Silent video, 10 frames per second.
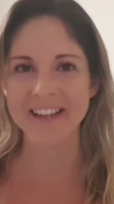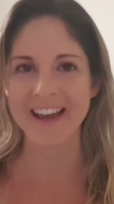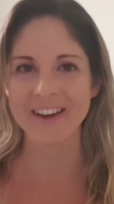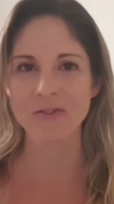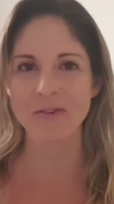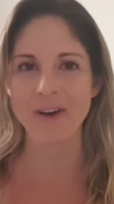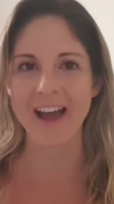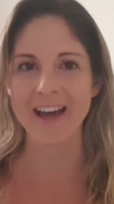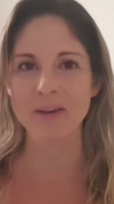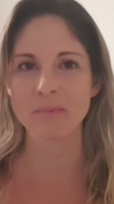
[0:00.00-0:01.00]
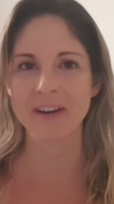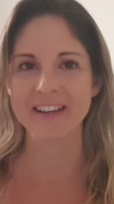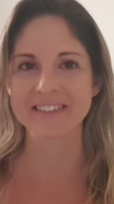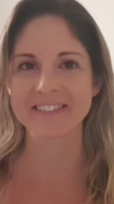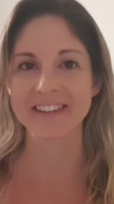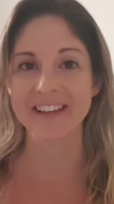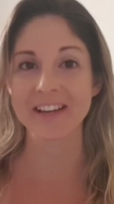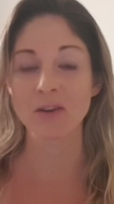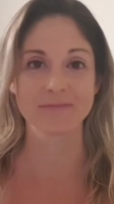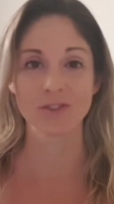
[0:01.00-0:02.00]
Seco era para
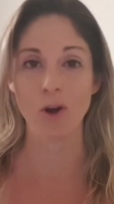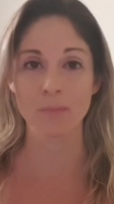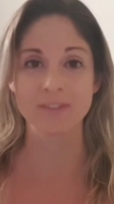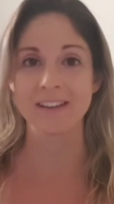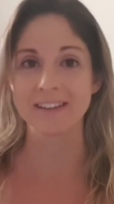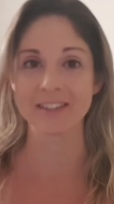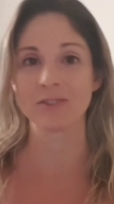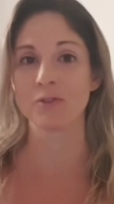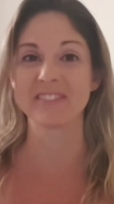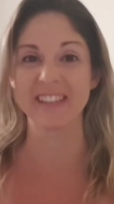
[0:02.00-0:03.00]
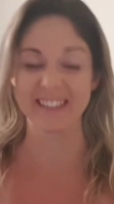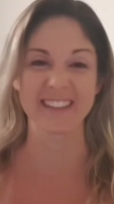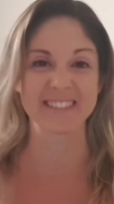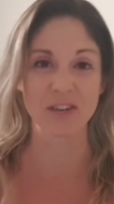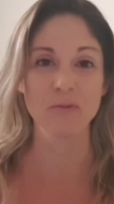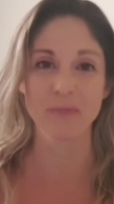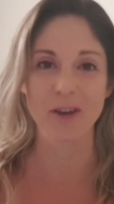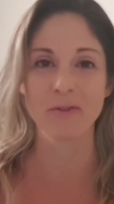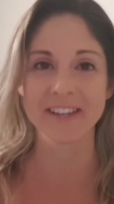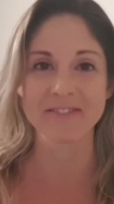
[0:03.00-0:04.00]
ser drops da ostentação.
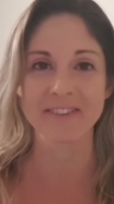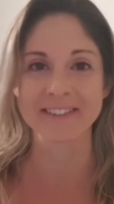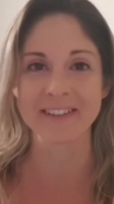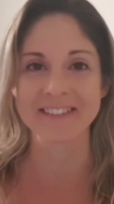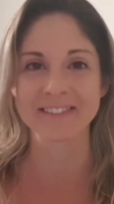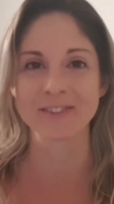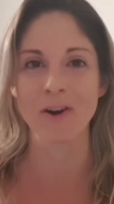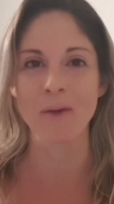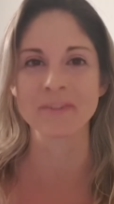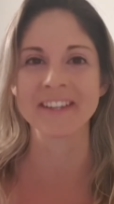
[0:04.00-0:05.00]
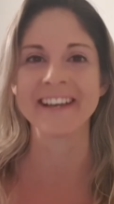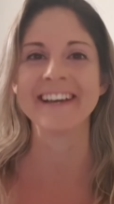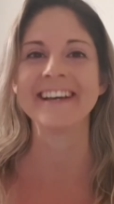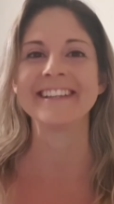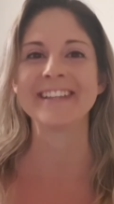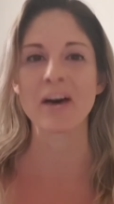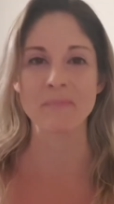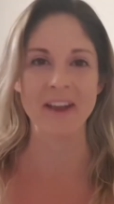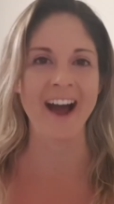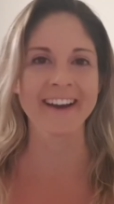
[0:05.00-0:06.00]
Eu ia fazer esse drops na
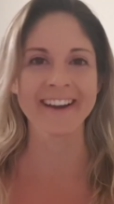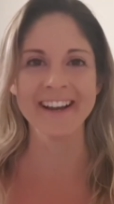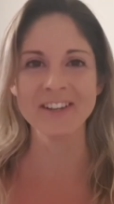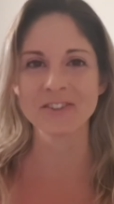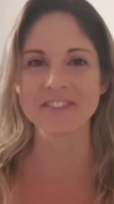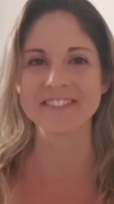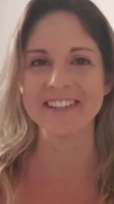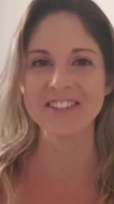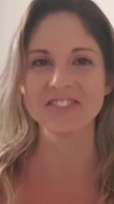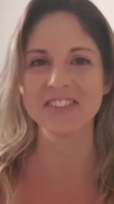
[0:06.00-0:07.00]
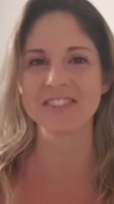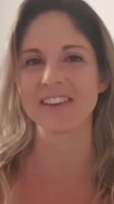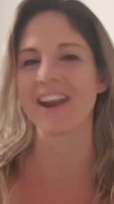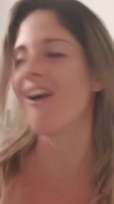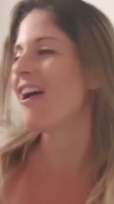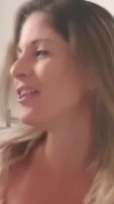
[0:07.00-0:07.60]
praia em Los Angeles, falar: